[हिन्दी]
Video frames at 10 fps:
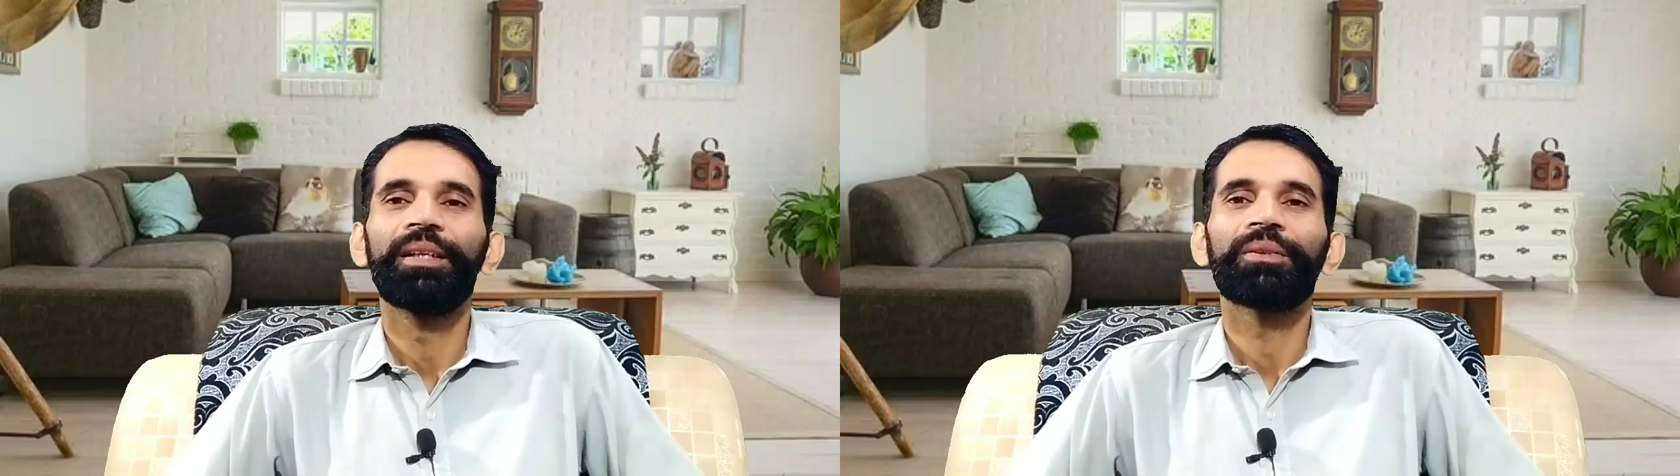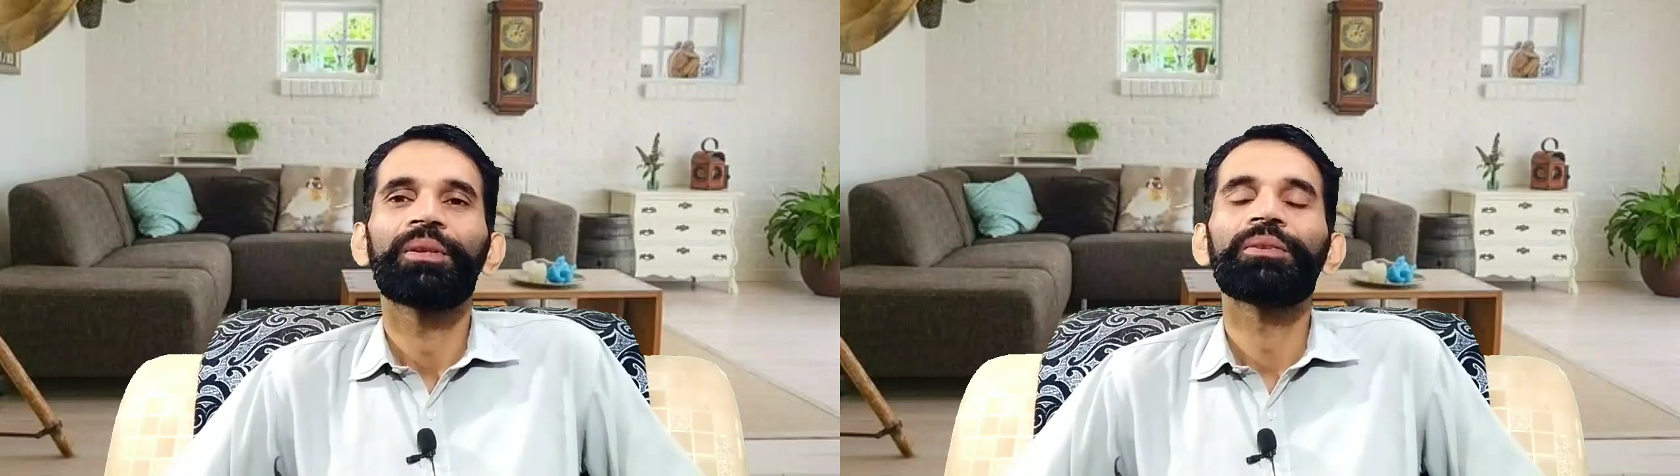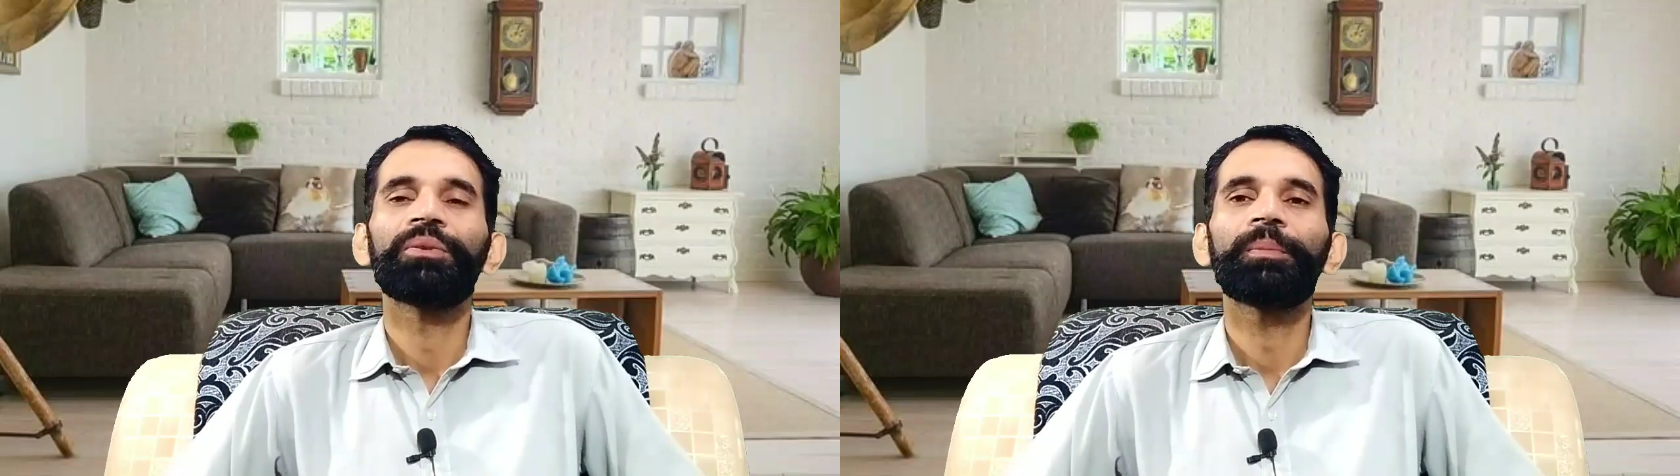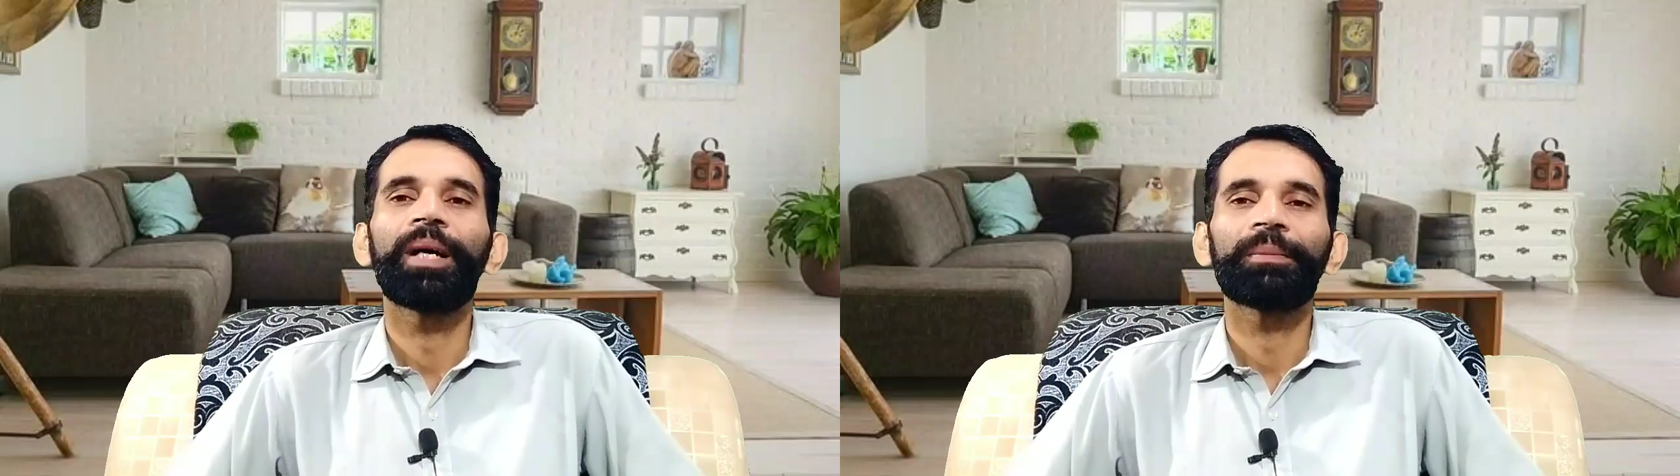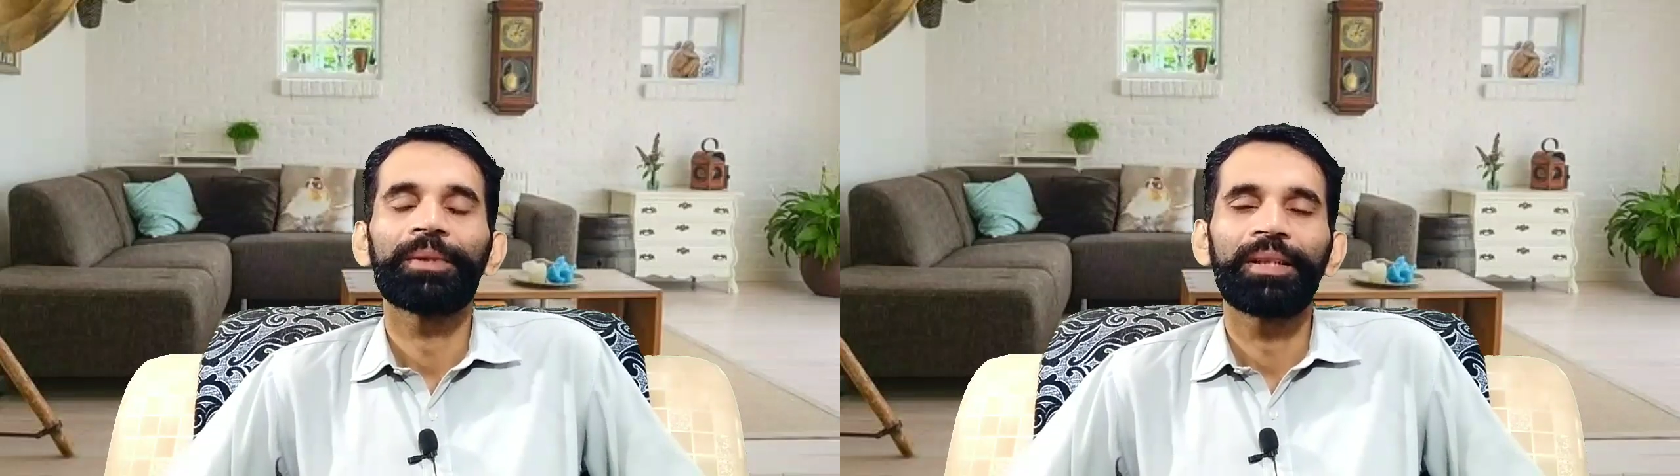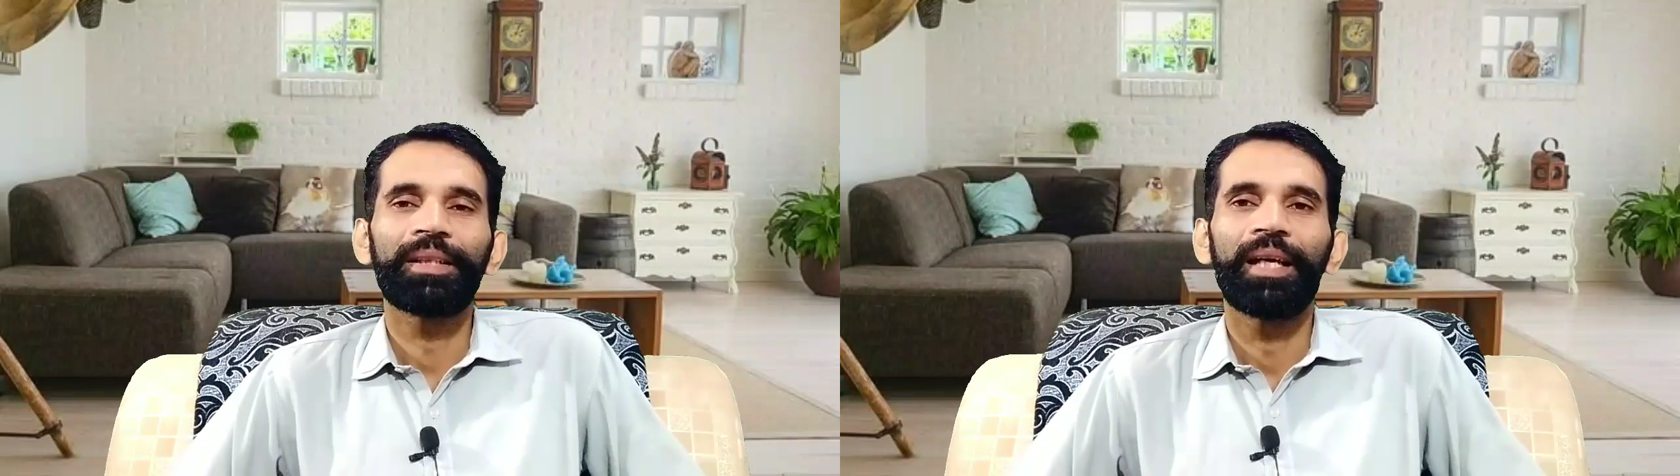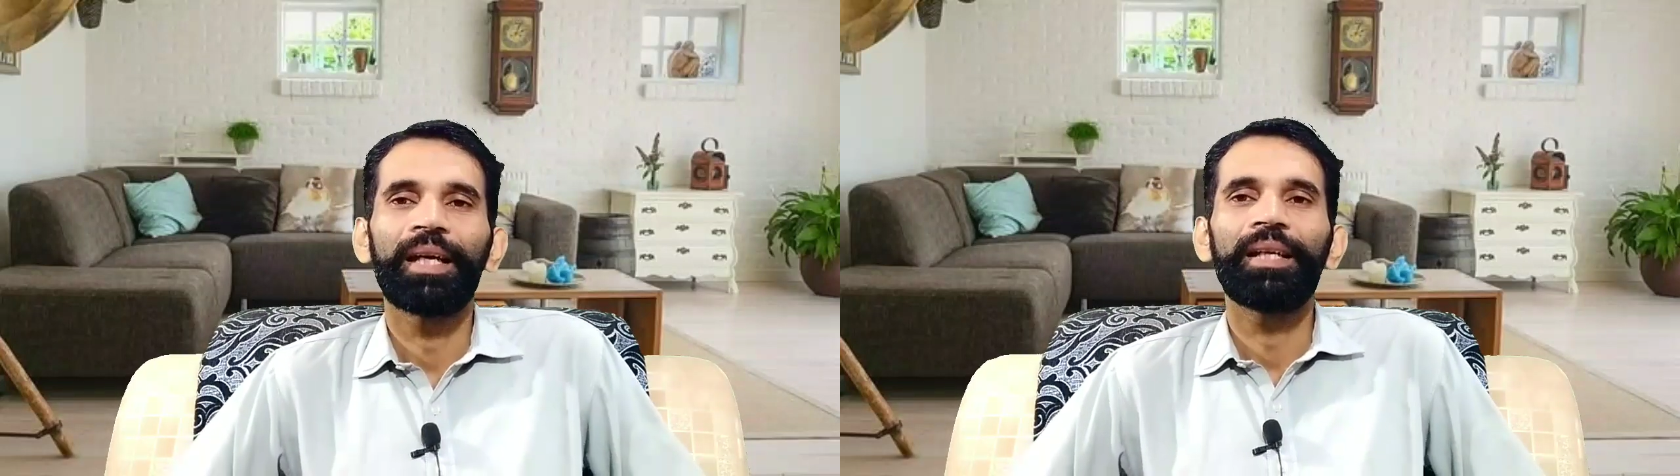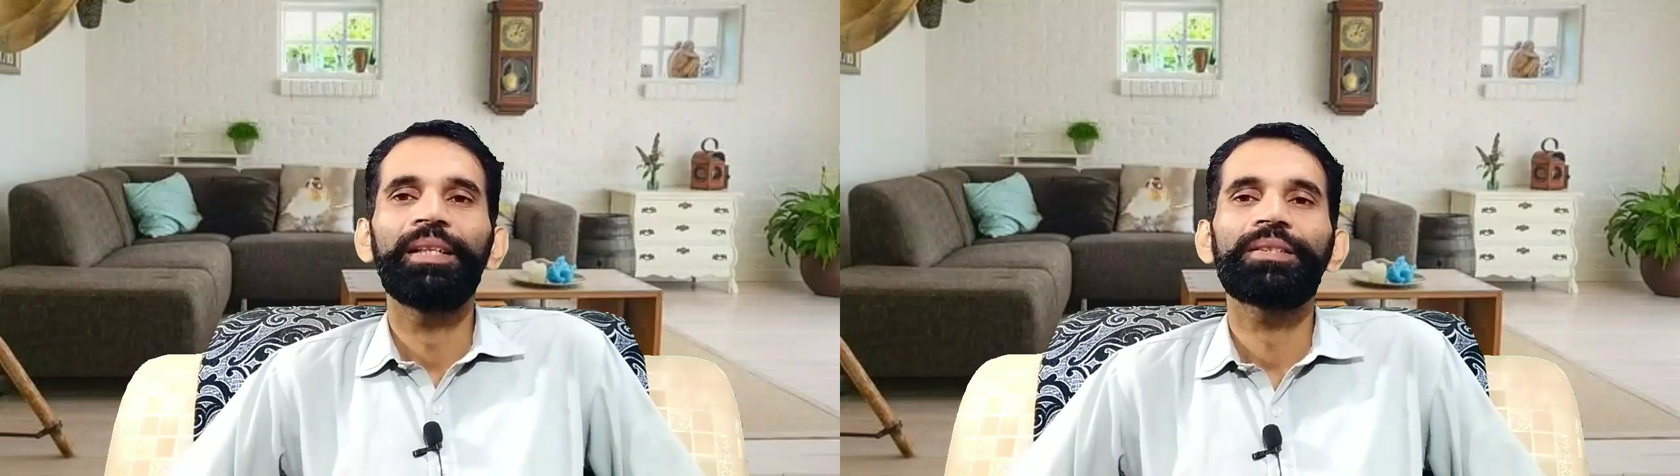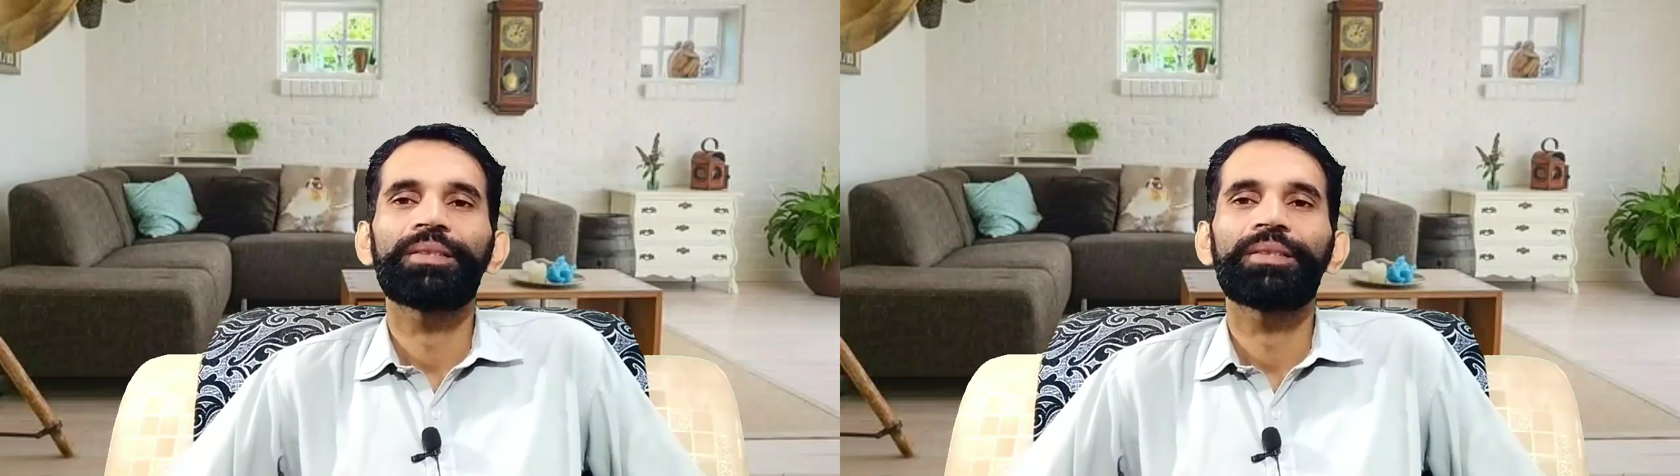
तो हजूर बात पता क्या है इन